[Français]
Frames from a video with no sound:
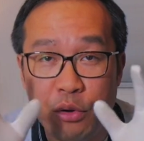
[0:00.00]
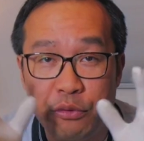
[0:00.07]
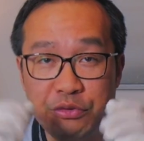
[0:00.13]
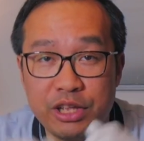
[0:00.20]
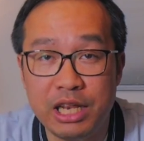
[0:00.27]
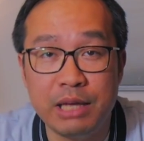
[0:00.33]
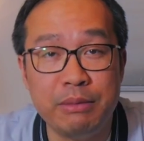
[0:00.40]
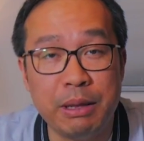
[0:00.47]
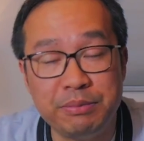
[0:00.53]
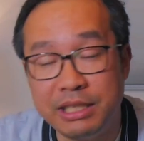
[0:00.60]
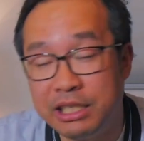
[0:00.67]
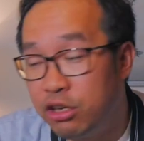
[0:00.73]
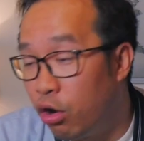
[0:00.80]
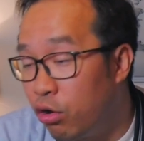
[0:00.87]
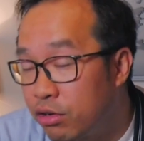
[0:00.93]
enfilé mes
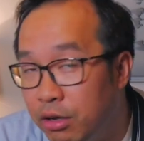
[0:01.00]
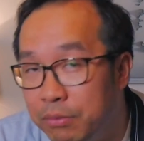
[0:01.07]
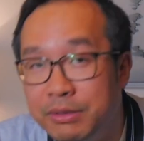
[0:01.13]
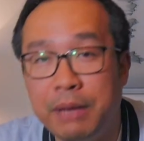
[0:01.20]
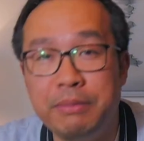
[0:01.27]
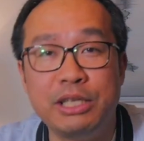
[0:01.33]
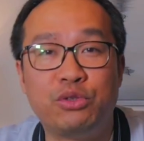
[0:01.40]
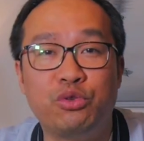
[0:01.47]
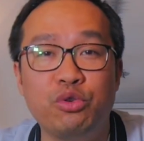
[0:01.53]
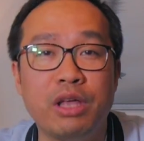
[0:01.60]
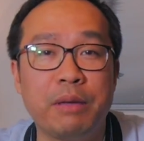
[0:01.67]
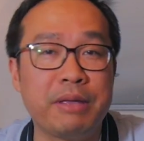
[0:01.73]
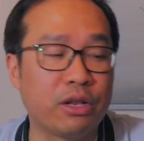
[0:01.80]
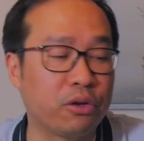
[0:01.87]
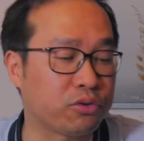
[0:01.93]
petits gants comme d'habitude,
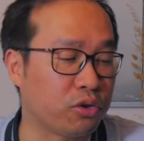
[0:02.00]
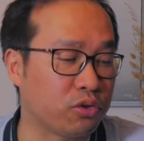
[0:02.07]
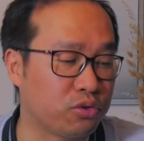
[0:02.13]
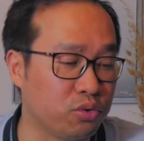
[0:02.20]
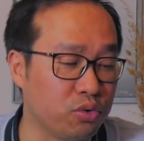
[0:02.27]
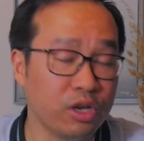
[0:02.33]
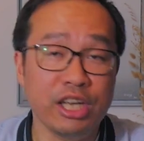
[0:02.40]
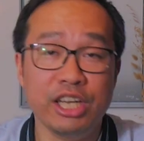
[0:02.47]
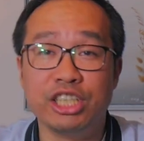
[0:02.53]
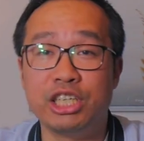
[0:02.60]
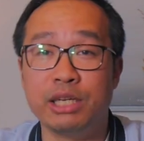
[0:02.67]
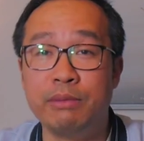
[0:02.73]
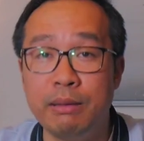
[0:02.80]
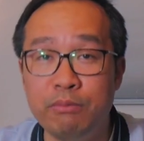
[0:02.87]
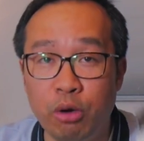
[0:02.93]
hein, bien entendu.
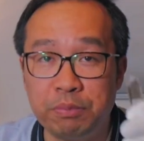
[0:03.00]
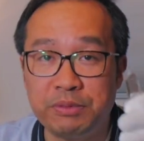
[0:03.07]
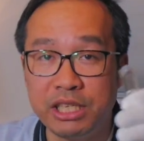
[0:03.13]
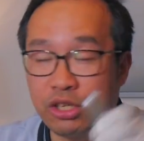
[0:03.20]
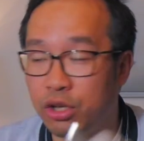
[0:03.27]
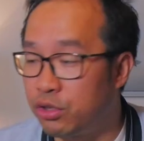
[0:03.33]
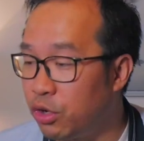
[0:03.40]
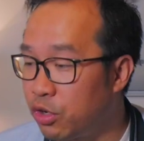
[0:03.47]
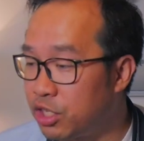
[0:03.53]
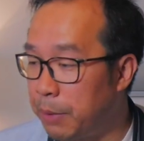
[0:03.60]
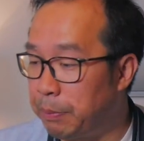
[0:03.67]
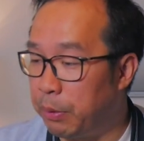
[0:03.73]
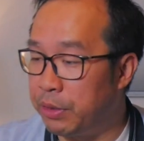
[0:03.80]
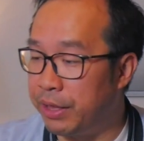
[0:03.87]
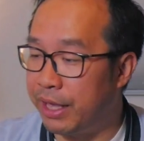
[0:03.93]
J'ai même mon petit cutter
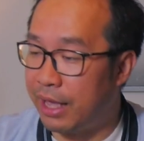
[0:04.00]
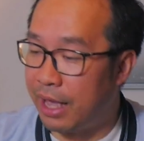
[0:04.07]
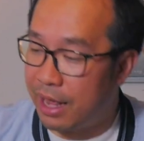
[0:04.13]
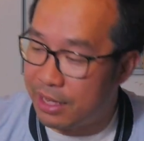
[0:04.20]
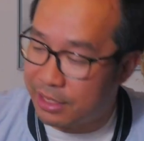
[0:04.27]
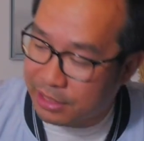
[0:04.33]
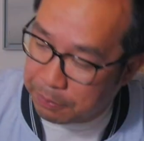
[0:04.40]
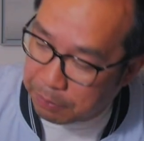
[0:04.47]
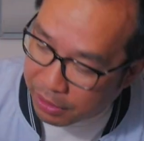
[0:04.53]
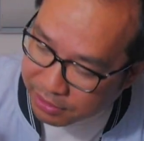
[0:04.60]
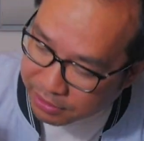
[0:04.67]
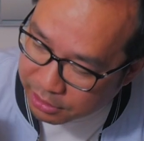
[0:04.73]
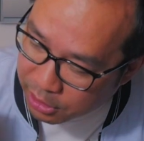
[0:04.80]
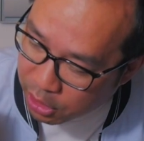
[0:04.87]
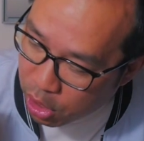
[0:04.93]
japonais. Allez, c'est
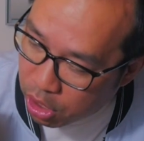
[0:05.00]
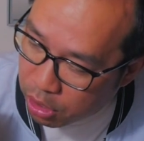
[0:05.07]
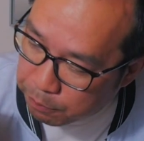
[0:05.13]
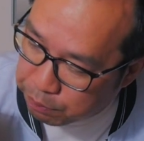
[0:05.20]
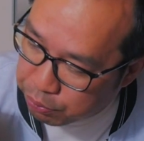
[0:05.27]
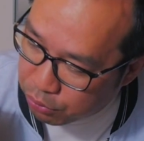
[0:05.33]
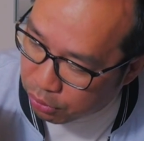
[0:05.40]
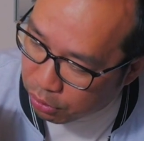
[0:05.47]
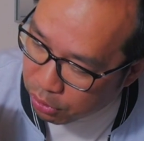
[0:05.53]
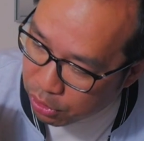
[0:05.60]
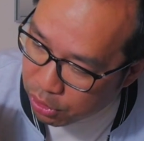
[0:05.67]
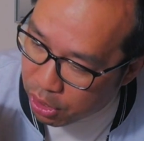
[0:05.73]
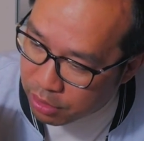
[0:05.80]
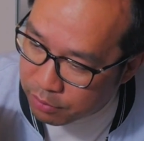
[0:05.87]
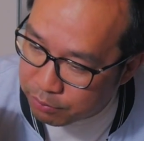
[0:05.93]
parti pour
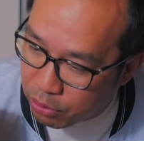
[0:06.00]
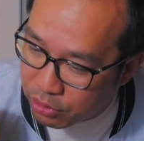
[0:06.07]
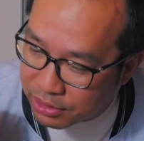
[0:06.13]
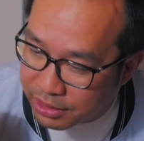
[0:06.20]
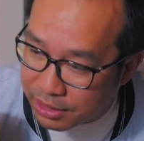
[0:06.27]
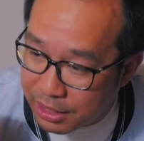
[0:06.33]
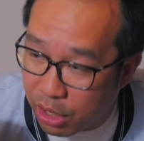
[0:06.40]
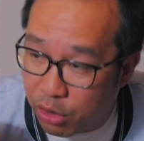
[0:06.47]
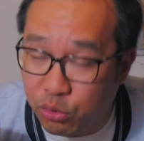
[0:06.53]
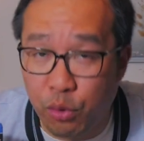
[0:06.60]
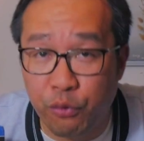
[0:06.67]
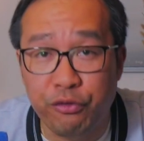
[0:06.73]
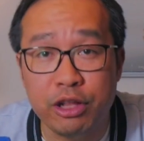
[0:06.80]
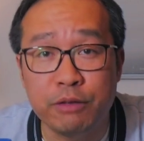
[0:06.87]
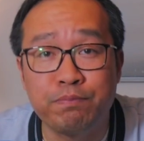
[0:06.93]
l'unboxing. Alors ne
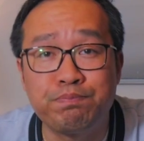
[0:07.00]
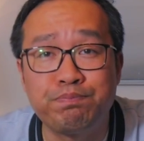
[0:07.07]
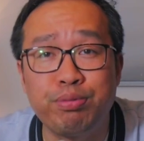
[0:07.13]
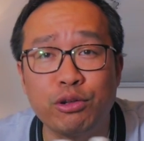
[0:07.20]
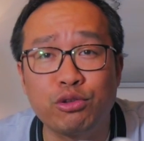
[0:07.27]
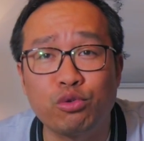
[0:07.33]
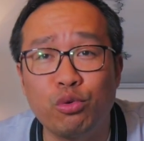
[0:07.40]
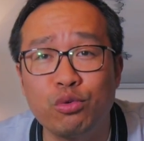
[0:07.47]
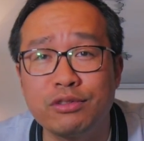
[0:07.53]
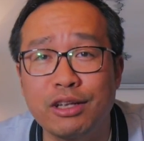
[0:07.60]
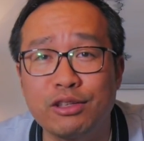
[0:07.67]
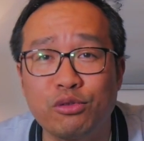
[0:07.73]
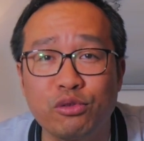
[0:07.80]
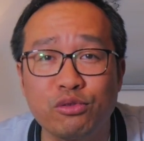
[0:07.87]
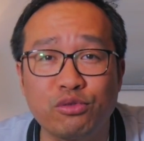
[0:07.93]
faites pas trop
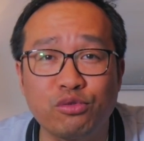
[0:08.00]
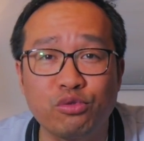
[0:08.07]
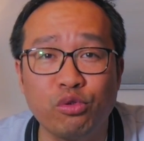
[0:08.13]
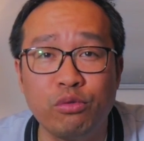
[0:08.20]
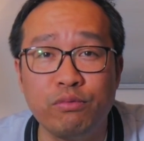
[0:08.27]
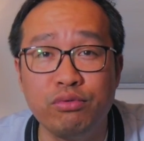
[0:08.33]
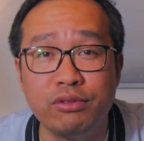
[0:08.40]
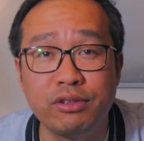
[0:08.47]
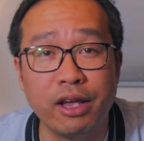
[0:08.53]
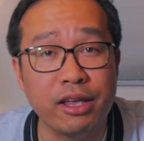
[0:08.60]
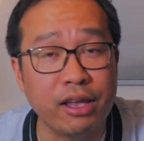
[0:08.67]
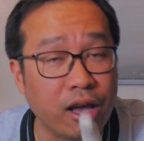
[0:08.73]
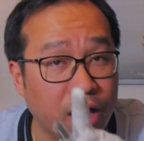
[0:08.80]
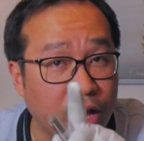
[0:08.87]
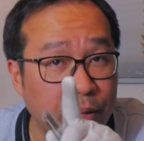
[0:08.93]
attention,
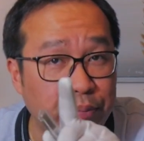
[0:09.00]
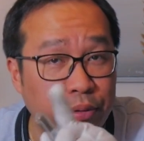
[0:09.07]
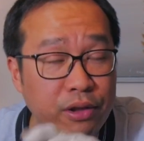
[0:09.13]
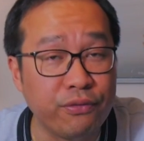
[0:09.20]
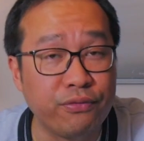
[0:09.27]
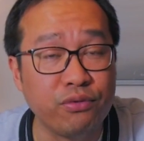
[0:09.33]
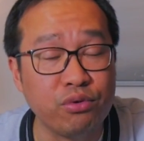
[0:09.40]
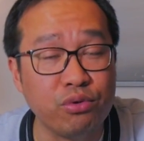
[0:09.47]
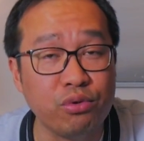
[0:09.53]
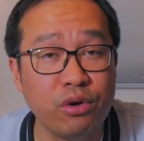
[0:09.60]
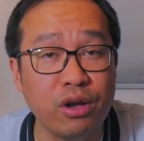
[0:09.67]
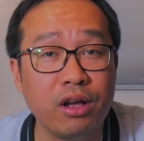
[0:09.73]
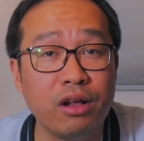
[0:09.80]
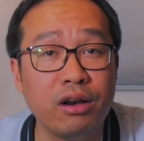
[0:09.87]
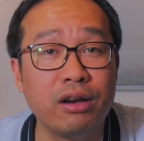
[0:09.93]
bouteille, hein, rappelez-vous,
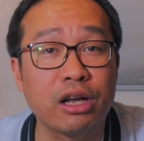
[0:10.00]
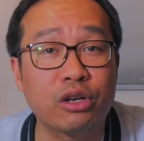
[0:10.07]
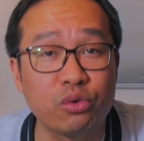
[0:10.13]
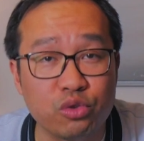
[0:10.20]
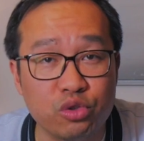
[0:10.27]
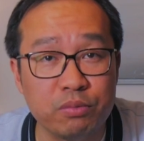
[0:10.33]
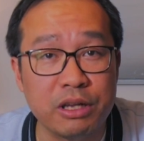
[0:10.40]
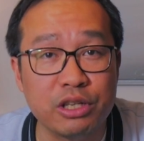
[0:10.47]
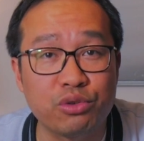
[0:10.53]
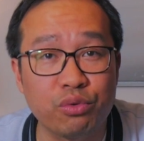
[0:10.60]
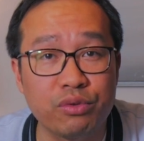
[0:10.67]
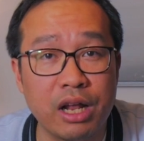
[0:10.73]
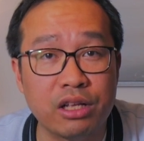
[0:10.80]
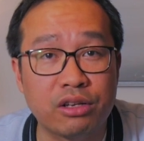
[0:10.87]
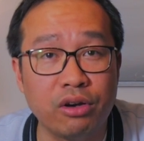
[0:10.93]
la consommation
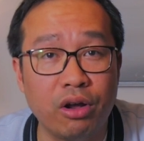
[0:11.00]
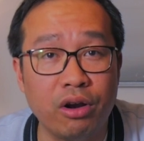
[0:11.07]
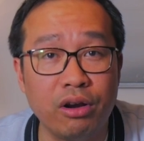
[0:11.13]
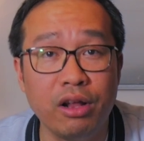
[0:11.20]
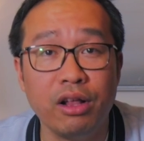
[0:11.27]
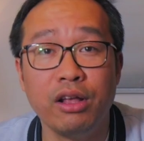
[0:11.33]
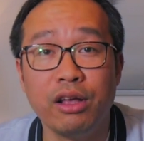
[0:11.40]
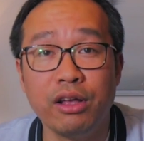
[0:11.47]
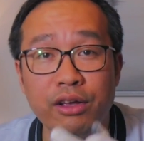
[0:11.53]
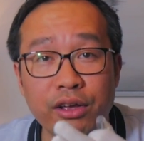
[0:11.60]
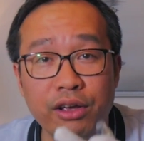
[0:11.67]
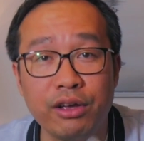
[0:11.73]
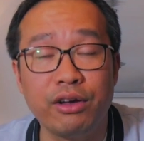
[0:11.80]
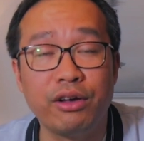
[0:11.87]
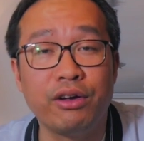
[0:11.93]
d'alcool et,
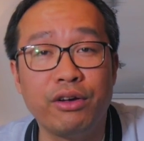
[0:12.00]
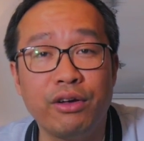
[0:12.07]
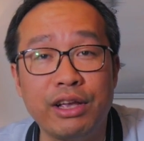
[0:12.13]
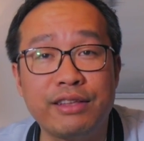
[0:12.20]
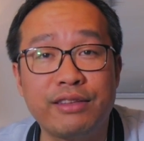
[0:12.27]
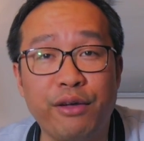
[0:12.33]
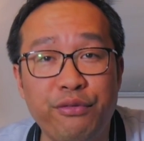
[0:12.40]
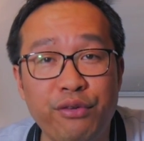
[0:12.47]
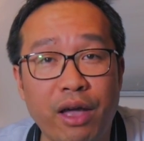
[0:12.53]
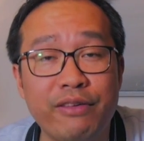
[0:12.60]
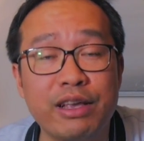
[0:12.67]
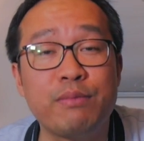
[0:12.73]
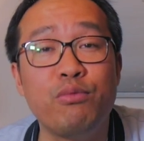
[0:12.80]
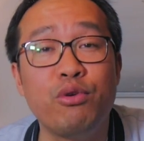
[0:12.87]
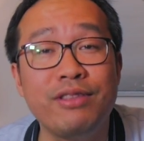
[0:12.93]
euh, est à faire
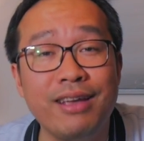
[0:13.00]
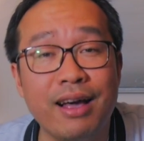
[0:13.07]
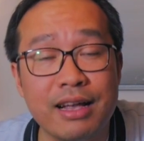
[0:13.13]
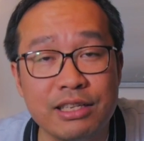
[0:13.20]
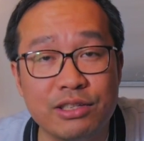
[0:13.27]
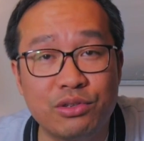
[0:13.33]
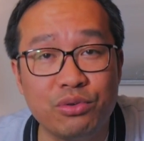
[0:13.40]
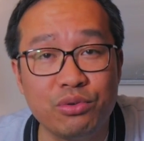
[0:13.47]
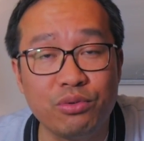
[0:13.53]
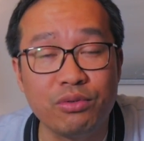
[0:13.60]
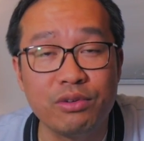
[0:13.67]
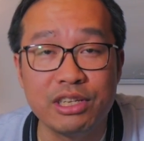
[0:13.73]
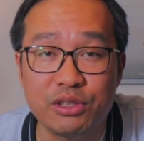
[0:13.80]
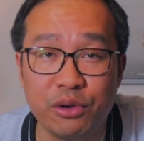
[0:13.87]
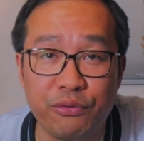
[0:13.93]
avec modération,
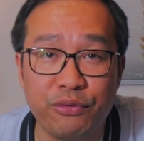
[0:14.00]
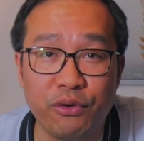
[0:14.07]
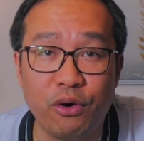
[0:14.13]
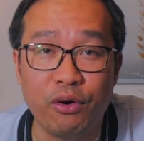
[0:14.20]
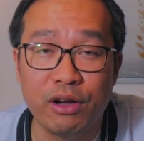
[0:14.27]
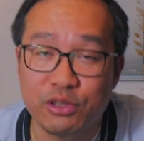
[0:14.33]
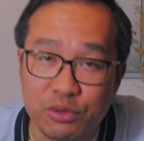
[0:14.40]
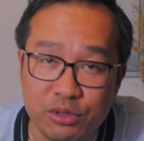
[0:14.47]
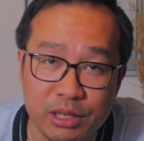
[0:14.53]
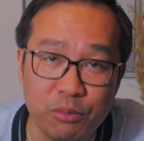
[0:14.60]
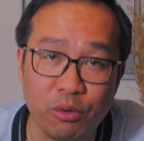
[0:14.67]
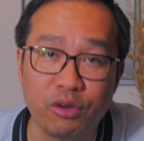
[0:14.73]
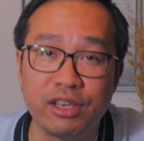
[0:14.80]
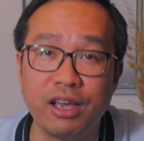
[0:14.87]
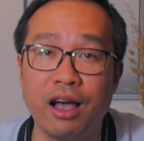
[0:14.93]
les enfants, hein, ceux qui me
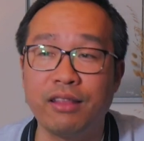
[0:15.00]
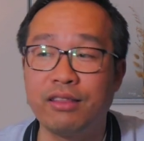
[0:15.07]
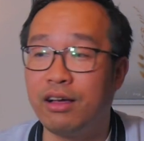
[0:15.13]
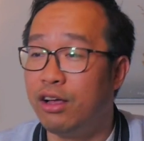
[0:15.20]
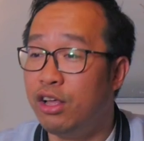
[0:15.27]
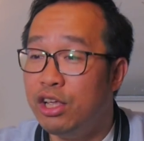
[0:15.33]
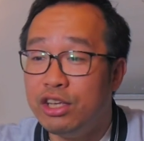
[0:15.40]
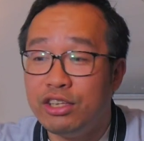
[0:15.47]
regardent. Hein.